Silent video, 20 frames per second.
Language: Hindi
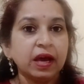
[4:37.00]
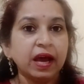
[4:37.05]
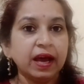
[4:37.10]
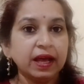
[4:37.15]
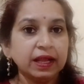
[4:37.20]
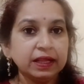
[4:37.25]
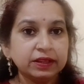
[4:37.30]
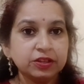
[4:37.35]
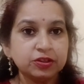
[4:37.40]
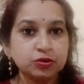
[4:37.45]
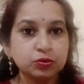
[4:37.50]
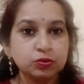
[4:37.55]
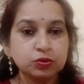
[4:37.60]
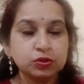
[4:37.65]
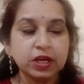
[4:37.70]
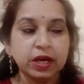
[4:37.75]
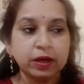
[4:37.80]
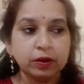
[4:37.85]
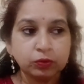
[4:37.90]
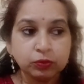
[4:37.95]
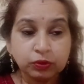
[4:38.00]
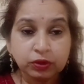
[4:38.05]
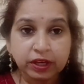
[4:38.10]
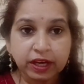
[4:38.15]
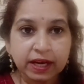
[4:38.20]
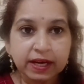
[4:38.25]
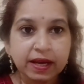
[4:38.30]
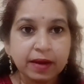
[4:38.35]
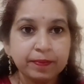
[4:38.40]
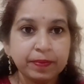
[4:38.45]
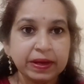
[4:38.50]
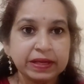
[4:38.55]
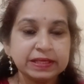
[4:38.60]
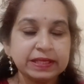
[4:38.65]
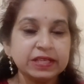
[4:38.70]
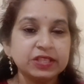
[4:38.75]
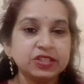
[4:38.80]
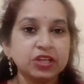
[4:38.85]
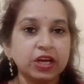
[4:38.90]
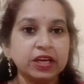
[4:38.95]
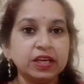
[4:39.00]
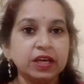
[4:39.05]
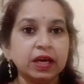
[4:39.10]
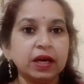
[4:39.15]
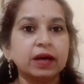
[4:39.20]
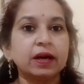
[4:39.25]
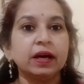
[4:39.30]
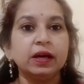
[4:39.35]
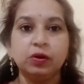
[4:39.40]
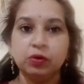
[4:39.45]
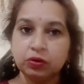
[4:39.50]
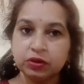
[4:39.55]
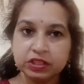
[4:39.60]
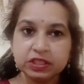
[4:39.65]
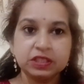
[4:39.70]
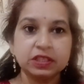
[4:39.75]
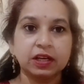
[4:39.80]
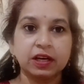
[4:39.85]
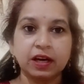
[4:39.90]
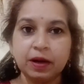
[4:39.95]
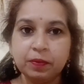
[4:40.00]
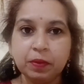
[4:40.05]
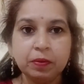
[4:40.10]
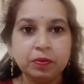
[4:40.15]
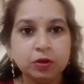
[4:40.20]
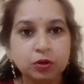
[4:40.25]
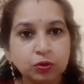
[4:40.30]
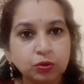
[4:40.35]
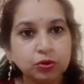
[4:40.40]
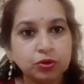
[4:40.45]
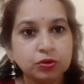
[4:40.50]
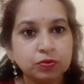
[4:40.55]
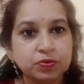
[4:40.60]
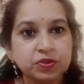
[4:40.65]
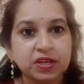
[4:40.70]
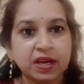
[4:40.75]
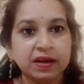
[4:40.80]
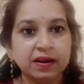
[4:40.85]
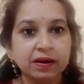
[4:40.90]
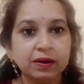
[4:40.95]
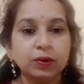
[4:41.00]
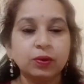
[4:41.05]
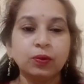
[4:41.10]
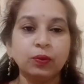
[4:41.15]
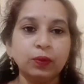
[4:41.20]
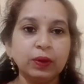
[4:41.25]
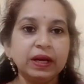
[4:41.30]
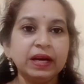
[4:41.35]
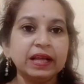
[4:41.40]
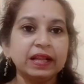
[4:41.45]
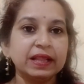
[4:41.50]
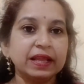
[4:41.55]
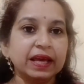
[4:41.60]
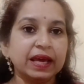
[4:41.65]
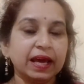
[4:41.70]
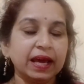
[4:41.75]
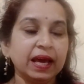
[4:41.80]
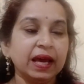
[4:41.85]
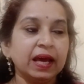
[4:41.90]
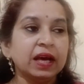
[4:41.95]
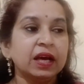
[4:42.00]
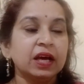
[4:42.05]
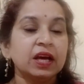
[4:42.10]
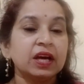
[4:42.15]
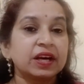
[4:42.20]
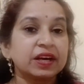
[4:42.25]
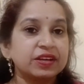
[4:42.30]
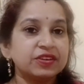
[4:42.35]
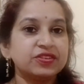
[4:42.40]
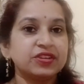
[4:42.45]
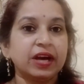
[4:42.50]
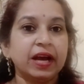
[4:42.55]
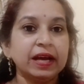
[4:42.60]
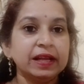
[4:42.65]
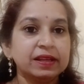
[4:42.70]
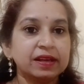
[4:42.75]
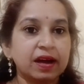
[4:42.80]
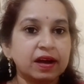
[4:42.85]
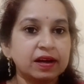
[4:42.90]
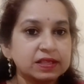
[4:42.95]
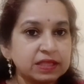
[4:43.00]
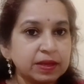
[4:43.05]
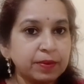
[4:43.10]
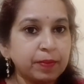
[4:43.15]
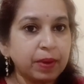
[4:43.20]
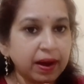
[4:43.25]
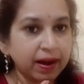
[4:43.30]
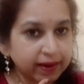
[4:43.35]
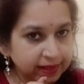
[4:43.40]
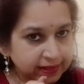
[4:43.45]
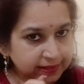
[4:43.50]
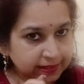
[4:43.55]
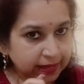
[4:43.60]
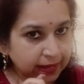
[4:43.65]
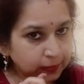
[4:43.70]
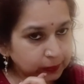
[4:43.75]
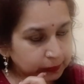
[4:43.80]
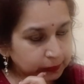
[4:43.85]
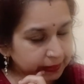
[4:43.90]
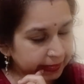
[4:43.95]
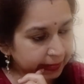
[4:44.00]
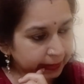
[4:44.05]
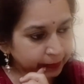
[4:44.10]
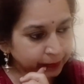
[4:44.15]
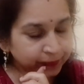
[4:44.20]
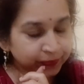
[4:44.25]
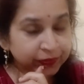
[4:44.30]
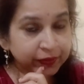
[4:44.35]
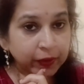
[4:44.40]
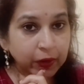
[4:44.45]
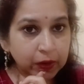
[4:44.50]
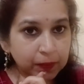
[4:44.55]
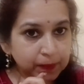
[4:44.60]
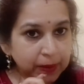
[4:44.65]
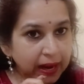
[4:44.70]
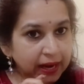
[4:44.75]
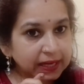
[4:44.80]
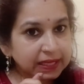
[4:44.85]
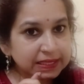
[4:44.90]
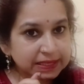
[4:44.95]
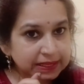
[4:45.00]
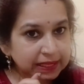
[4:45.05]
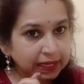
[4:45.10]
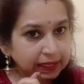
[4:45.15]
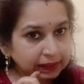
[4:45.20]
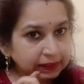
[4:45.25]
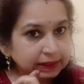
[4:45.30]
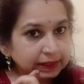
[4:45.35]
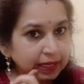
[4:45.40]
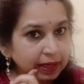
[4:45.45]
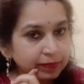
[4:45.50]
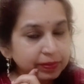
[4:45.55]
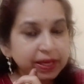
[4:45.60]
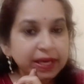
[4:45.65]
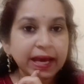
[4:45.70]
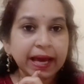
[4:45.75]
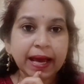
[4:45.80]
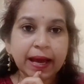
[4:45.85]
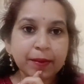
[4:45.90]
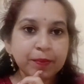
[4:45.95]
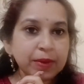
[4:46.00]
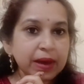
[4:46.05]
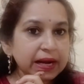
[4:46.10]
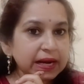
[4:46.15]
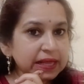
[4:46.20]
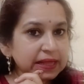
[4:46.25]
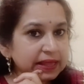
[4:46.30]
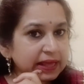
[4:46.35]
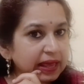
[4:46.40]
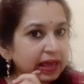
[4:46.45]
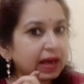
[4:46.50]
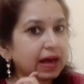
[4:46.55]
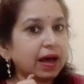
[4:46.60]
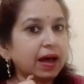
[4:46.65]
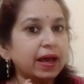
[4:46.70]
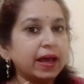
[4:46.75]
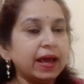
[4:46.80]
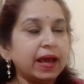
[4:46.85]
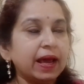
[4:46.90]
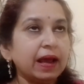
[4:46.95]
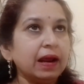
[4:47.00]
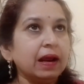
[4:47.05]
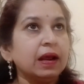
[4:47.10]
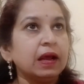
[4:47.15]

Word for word: हेल्थ इश्यूज हैं उनके लिए पैसे चाहिए कई लोग इस चक्कर में भी यूट्यूब चैनल खोल लेते हैं कि शायद यहाँ से भाग्य जाग उठे और भाग्य जागता भी है मैंने देखा है